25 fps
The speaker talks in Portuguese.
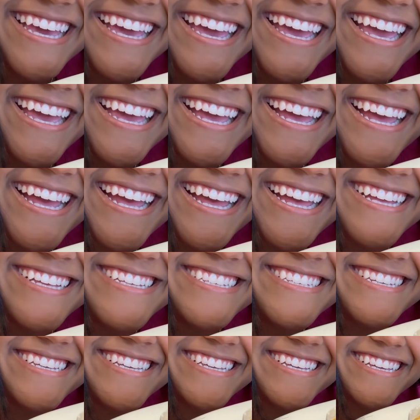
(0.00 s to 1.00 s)

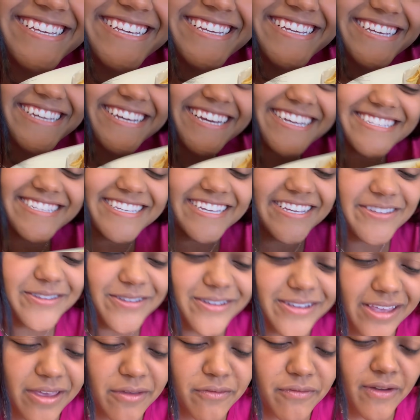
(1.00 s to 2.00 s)
quente!
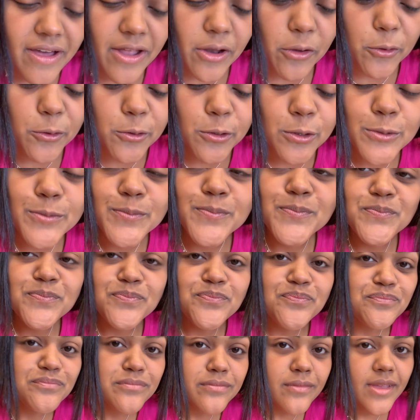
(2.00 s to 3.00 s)
Acertou quem falou.
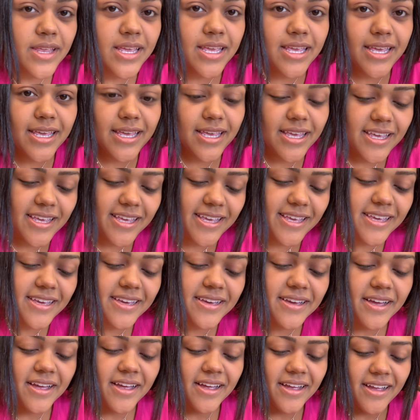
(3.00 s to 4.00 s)

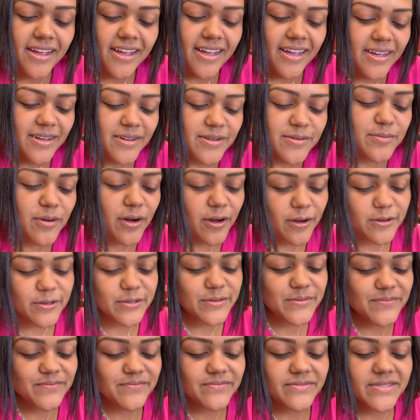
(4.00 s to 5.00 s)
E,
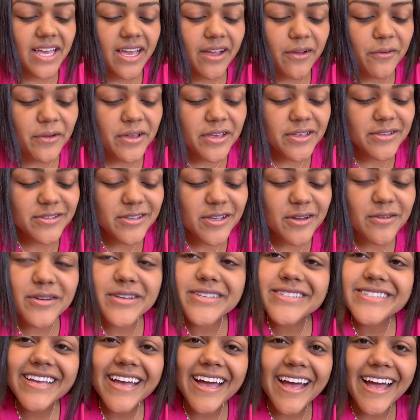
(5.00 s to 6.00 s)
bom, é com isso que eu vou
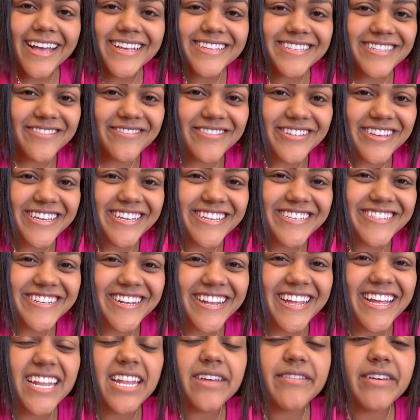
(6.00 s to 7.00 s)
encerrar esse vídeo,
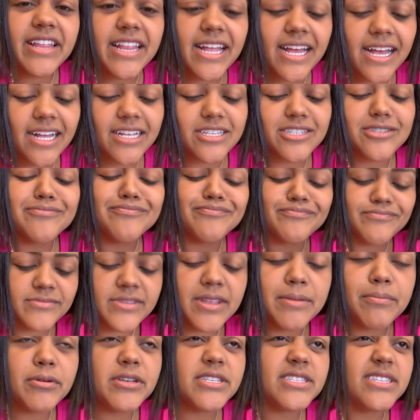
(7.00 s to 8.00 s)
né? Na verdade,
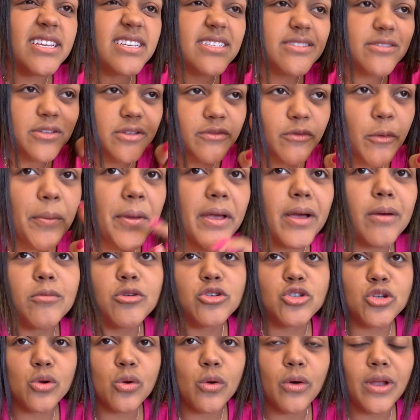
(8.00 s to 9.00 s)
depois desse vídeo eu vou pegar o
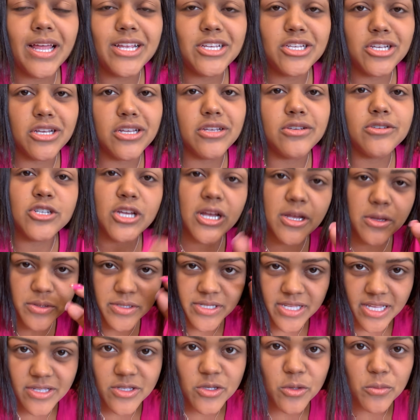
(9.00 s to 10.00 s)
meu chocolate ali, já que eu
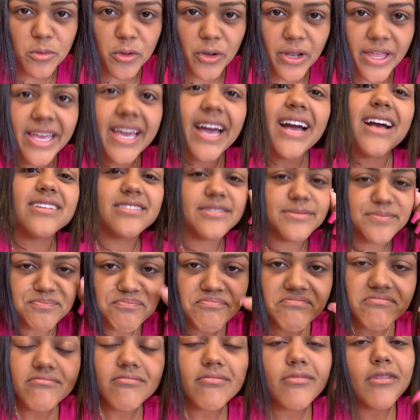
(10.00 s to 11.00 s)
esqueci o meu lá em casa.
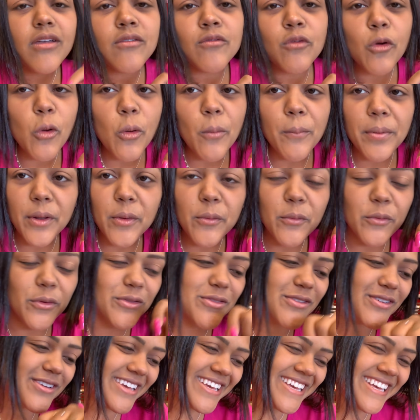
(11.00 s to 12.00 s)
Vou comprar um
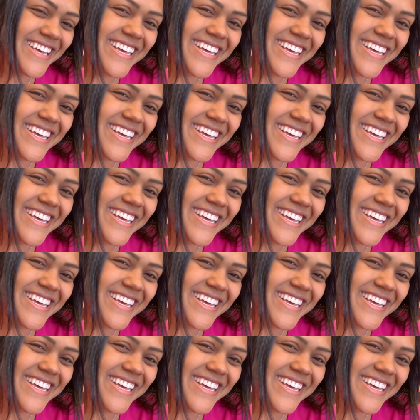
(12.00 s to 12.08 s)
outro.